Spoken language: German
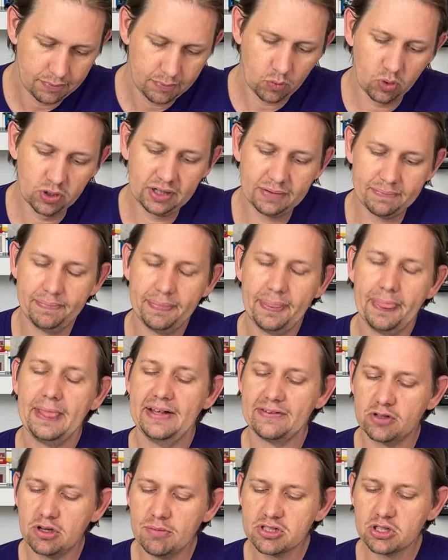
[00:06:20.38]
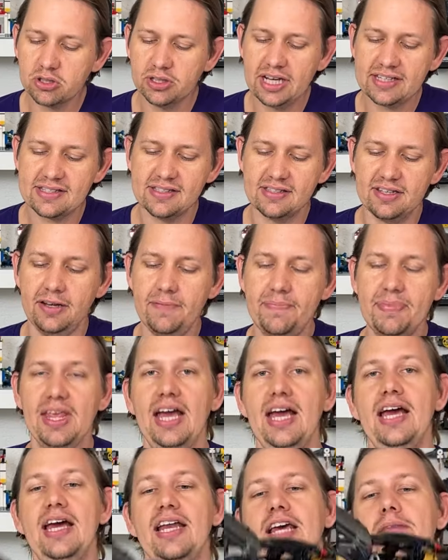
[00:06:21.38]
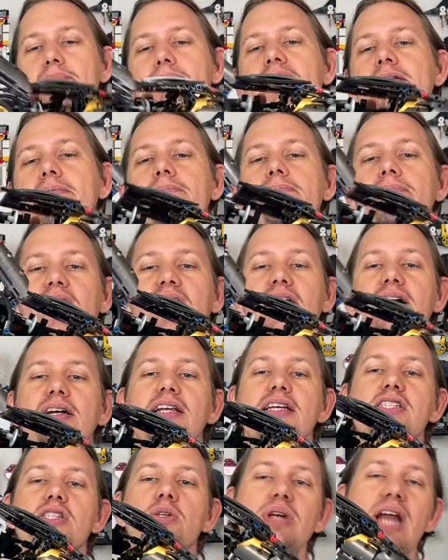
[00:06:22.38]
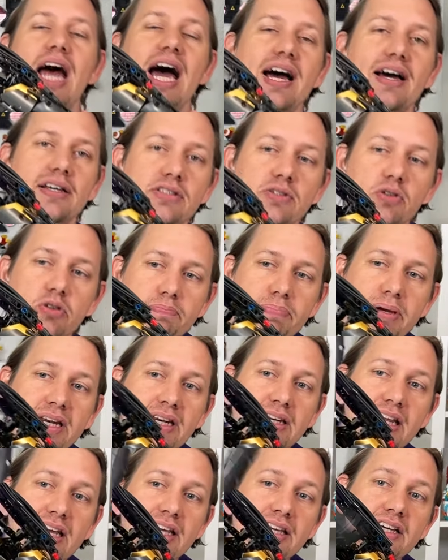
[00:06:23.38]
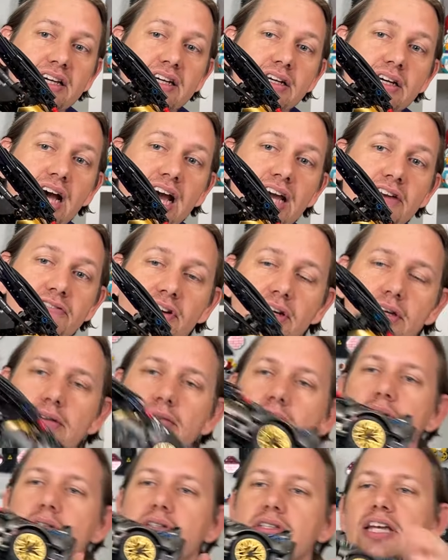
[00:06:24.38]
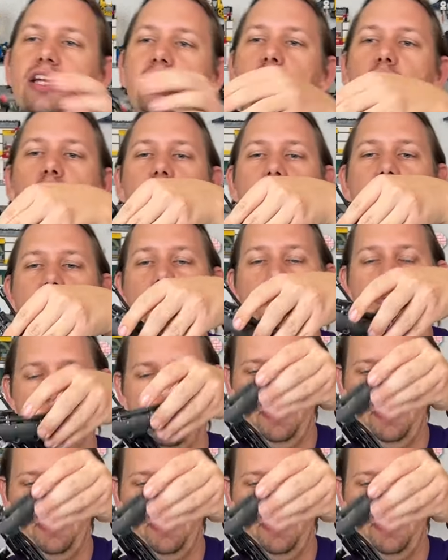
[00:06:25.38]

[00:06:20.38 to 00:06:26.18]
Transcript: Und jetzt kommen wir zur nächsten Sache. Der Pin. Ja, das ist so, so ein Pin, der hier einfach. Jetzt geht die Türe zu.